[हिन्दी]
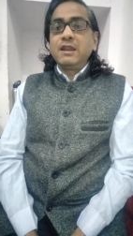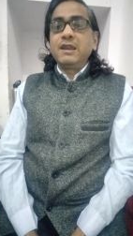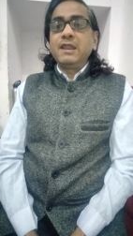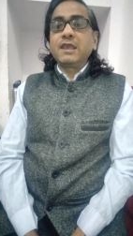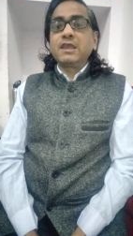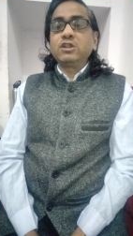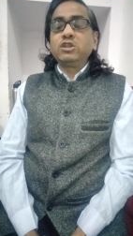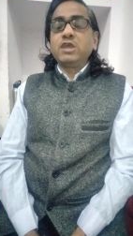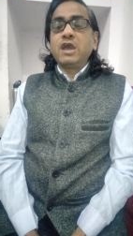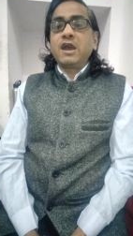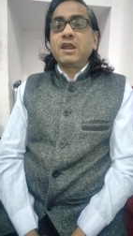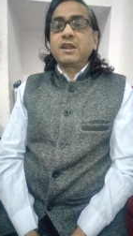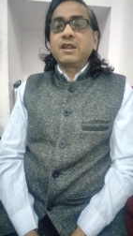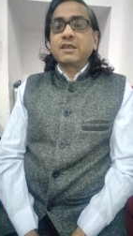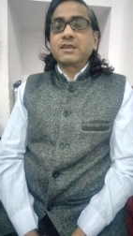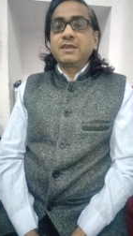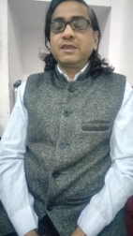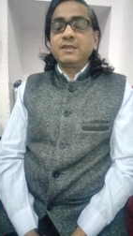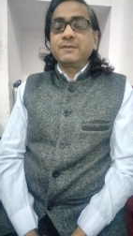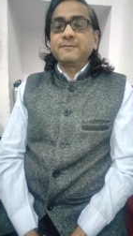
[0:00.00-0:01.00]
लेकिन ध्यान
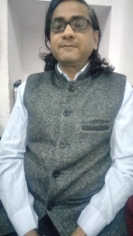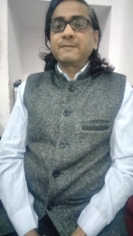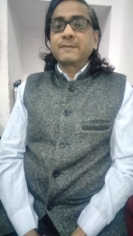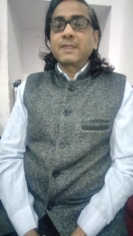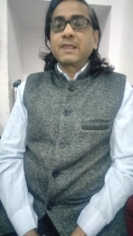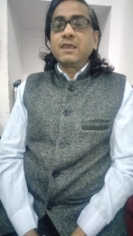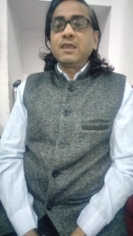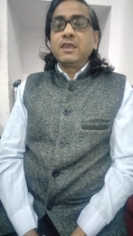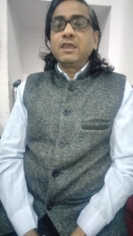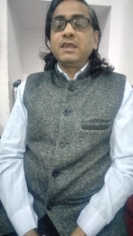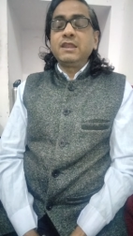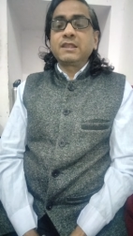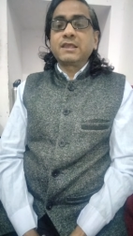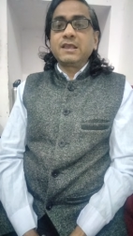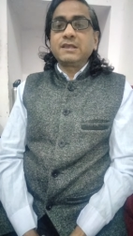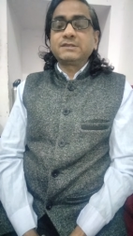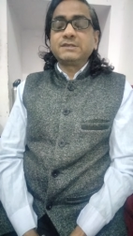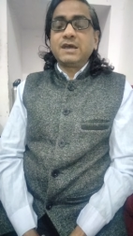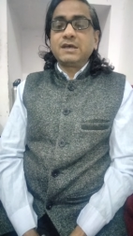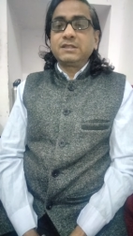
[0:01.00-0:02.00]
रखें
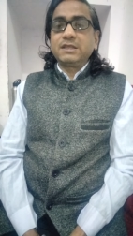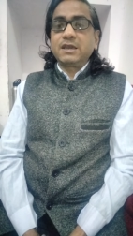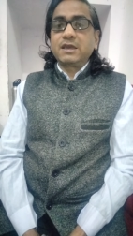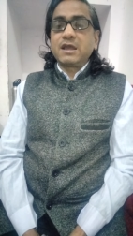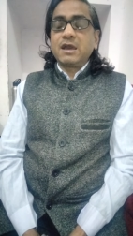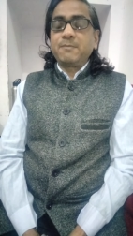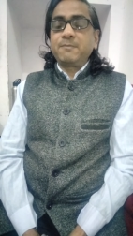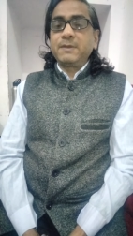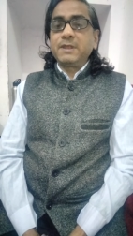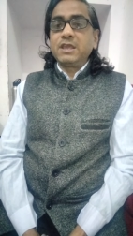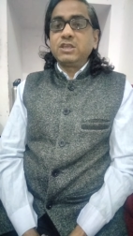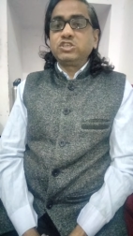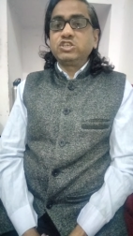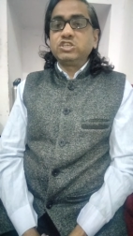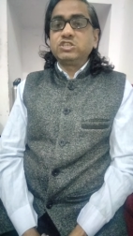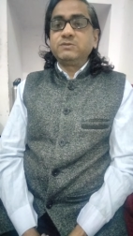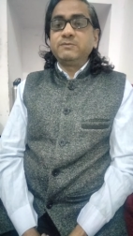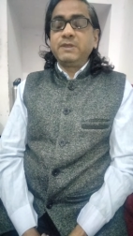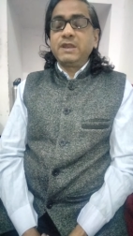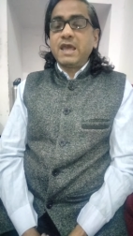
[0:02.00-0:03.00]
इनके साथ अगर आपने ये
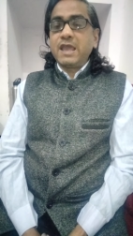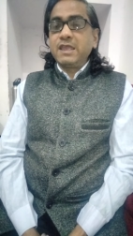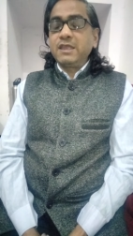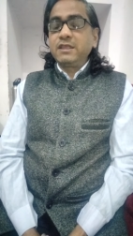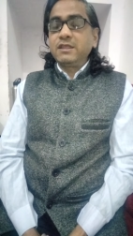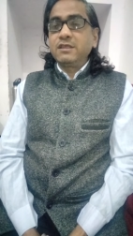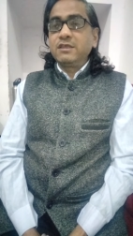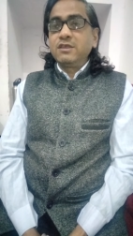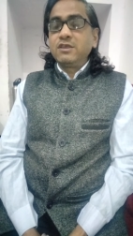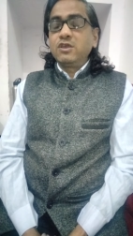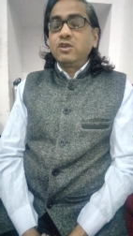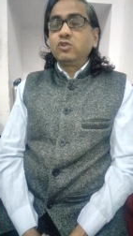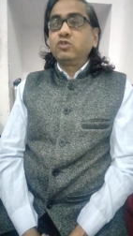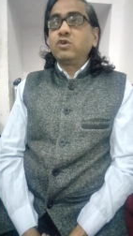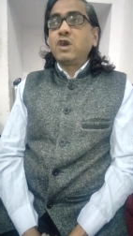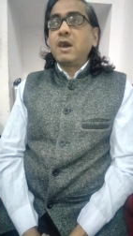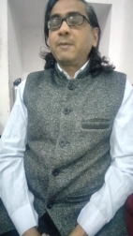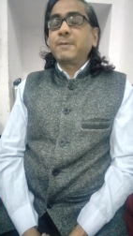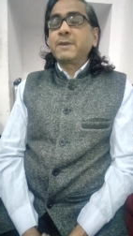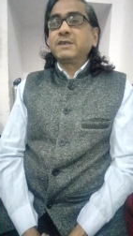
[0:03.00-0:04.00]
चीज़ मिलाई तो
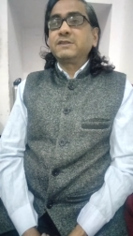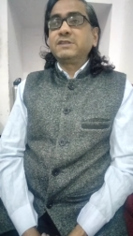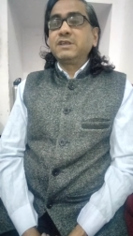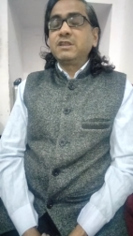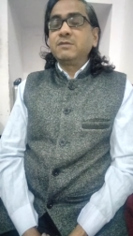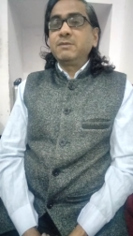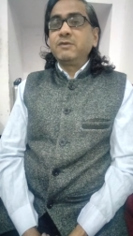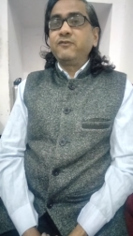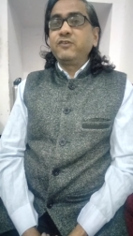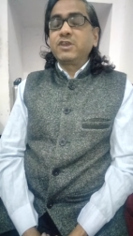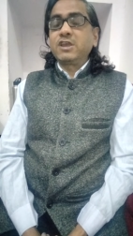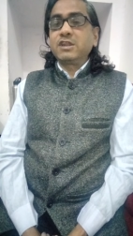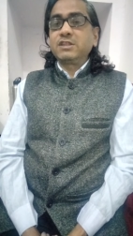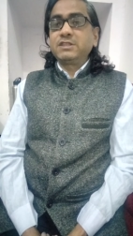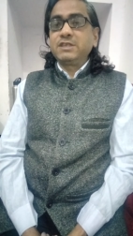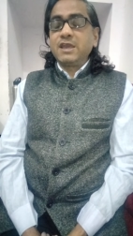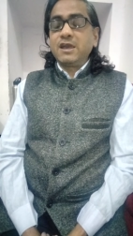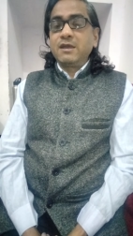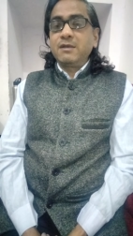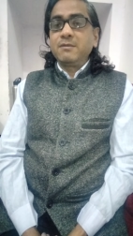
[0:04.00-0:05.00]
आपके शरीर में
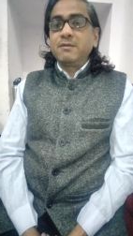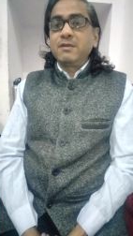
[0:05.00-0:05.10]
विकृतियां